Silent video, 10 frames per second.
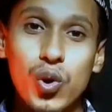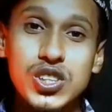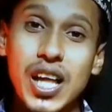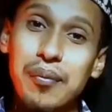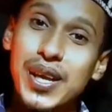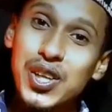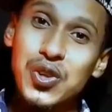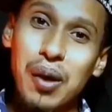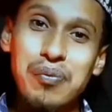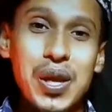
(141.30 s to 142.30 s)
বুঝলাম
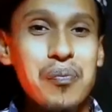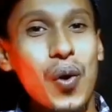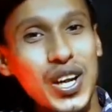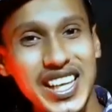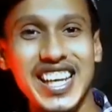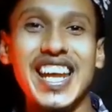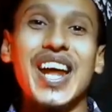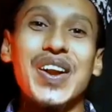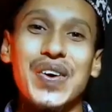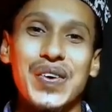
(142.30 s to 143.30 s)
কিন্তু আপনি পটেন
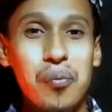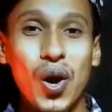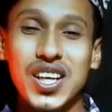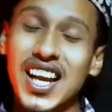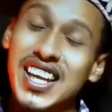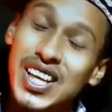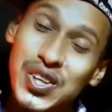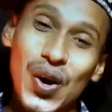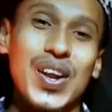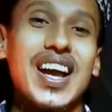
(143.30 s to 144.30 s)
কেন পটার কি
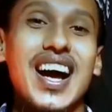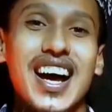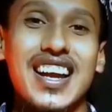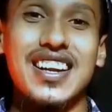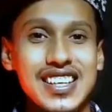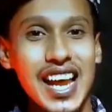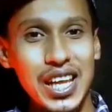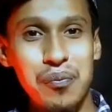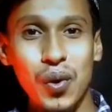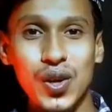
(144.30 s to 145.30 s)
দরকার
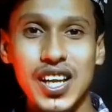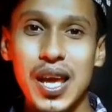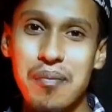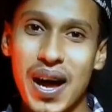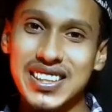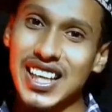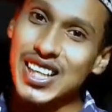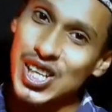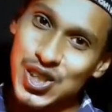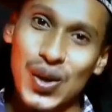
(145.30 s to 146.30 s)
নাকি পটলে বাতা দেয়